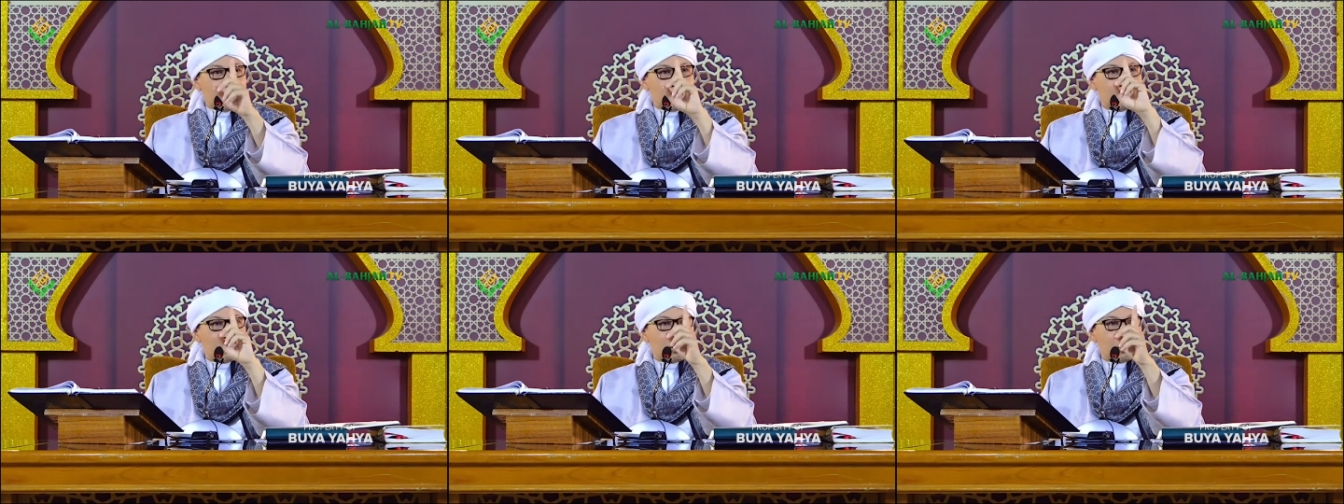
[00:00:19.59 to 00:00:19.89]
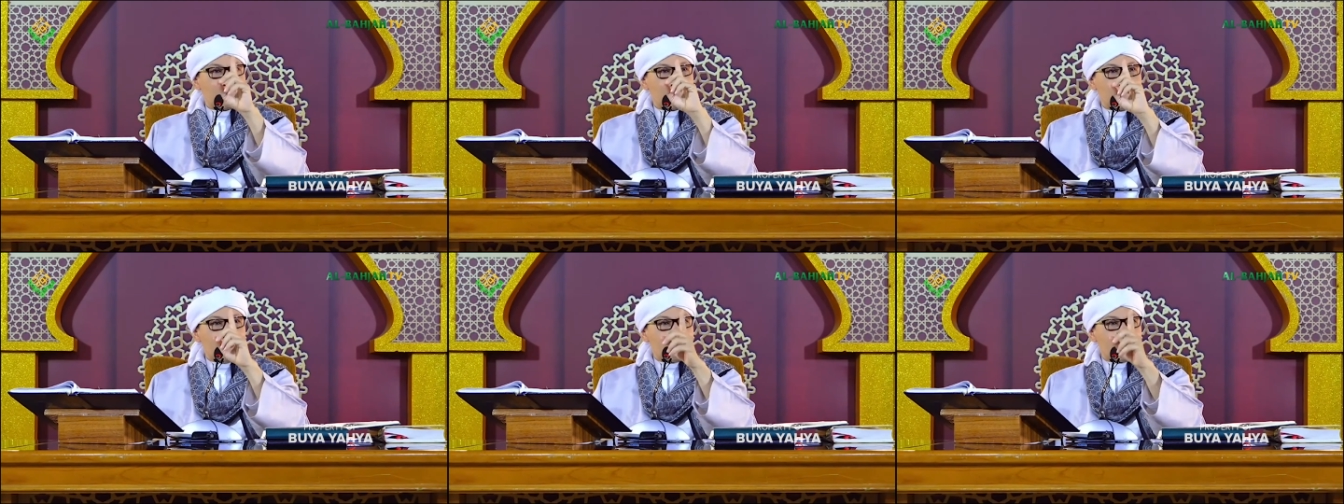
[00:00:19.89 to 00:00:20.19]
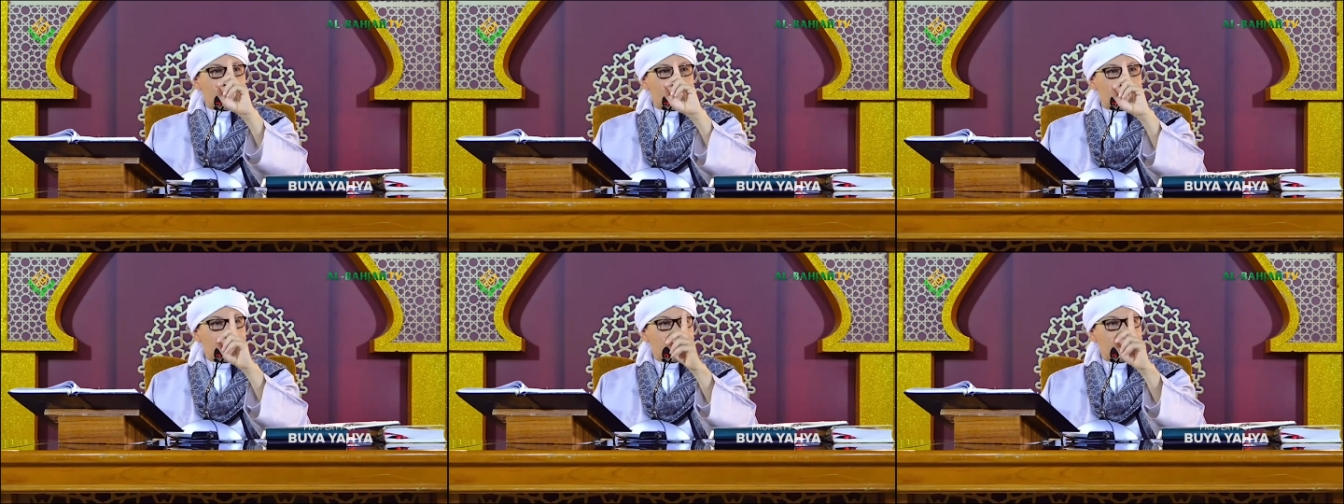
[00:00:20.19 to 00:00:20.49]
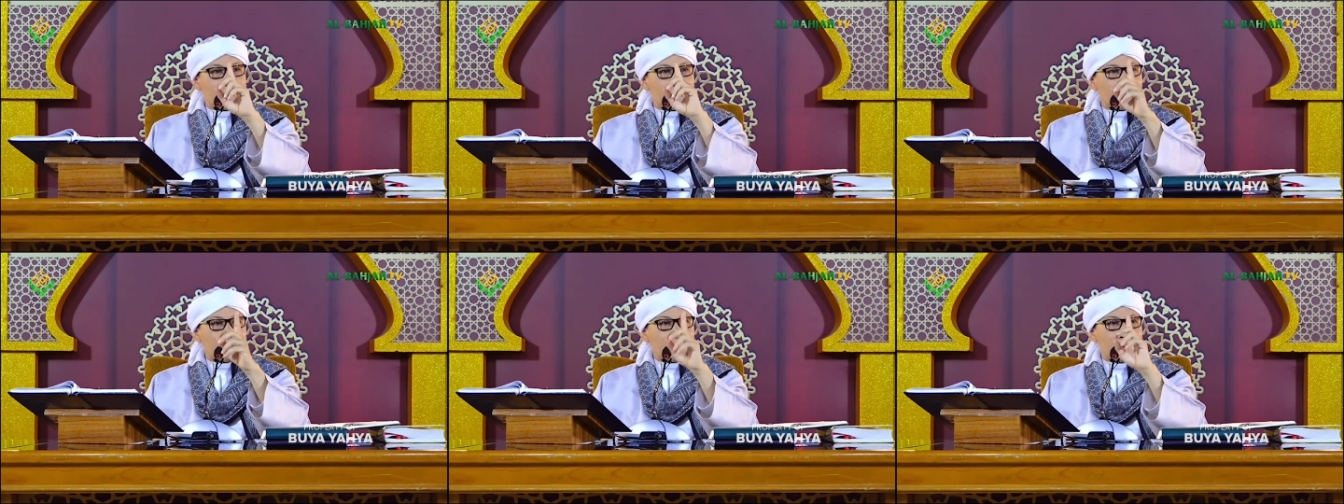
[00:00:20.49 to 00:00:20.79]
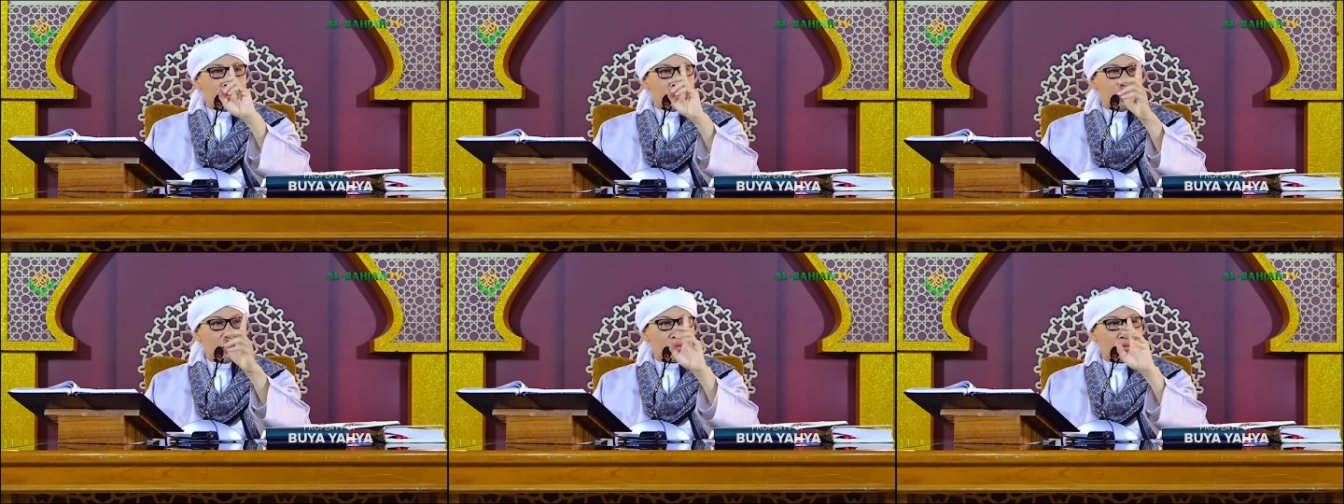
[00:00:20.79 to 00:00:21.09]
Ida ja'akum man
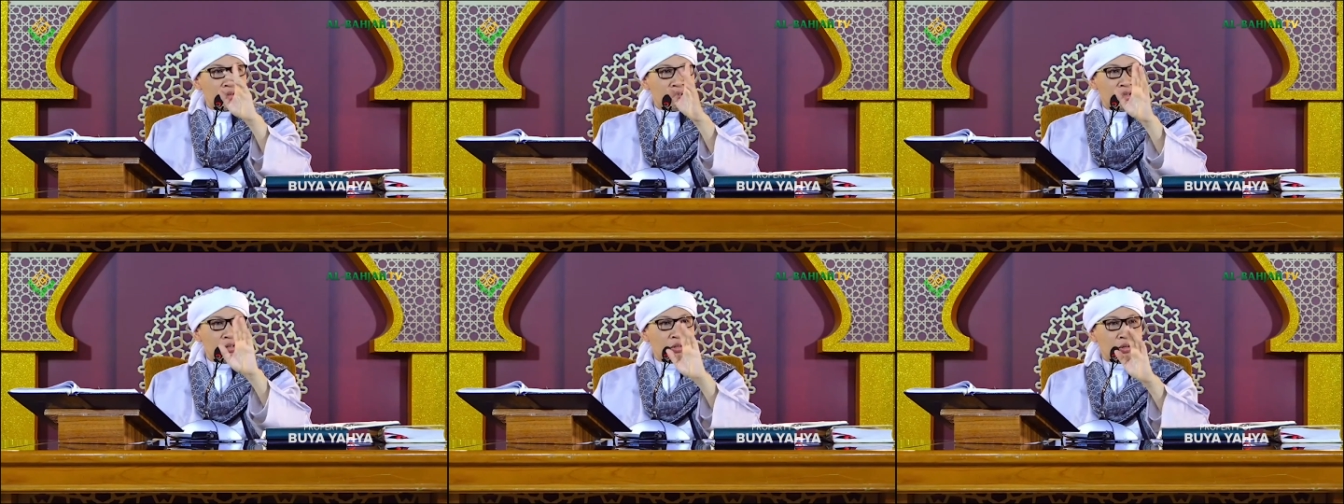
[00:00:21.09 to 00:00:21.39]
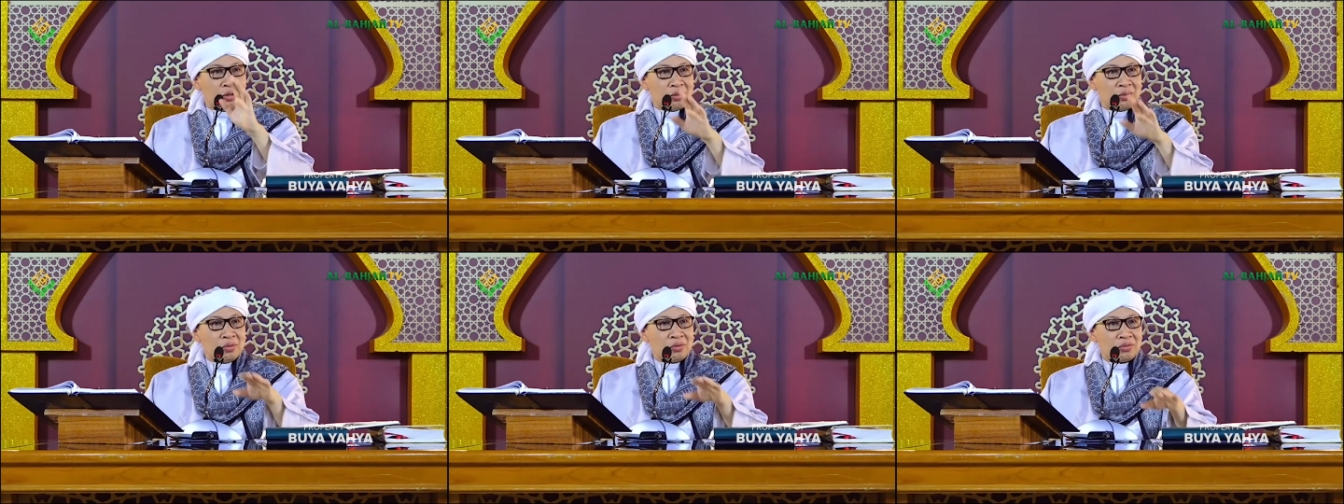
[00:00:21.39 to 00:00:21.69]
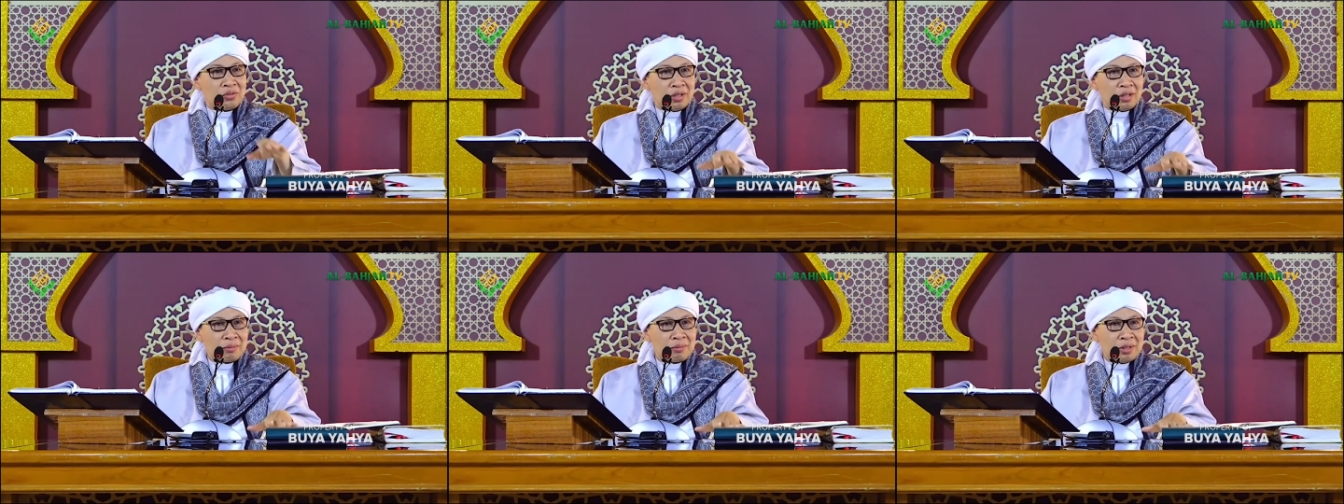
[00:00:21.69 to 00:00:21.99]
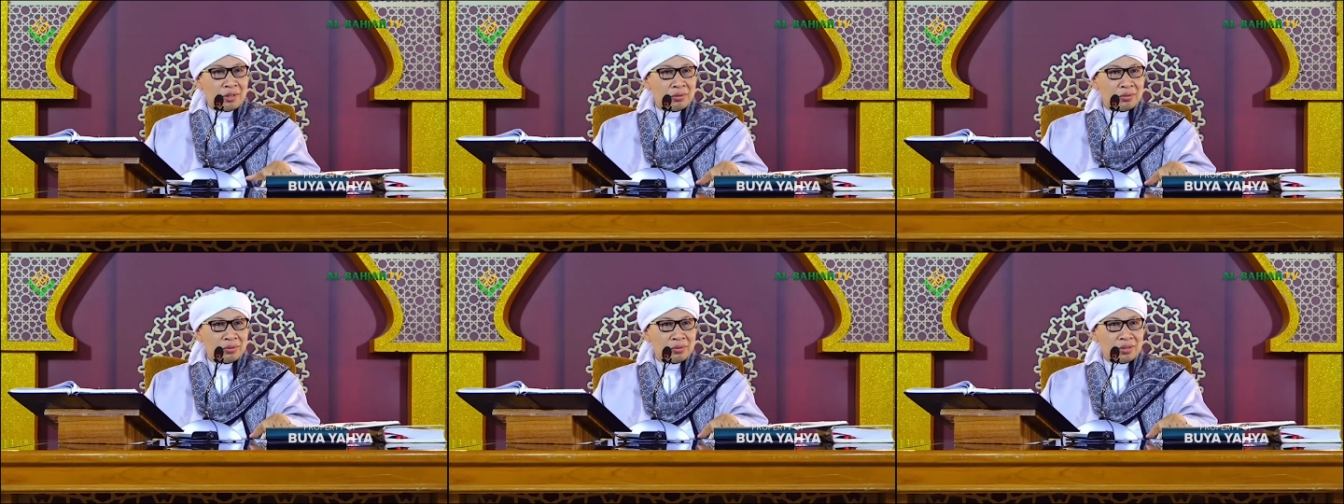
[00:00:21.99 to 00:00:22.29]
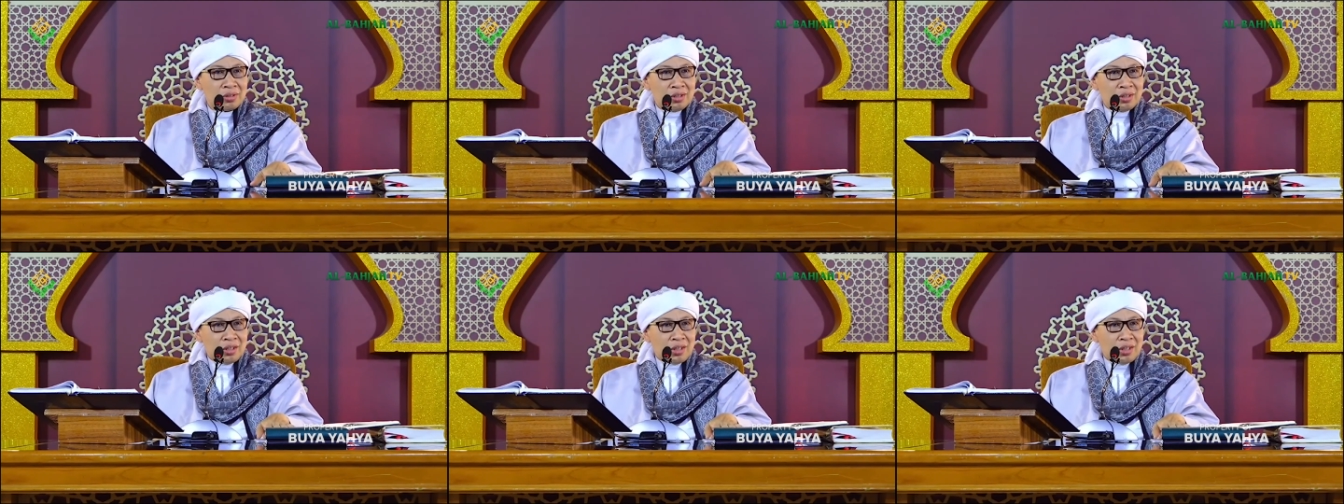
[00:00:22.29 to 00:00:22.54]
dinahu baluh.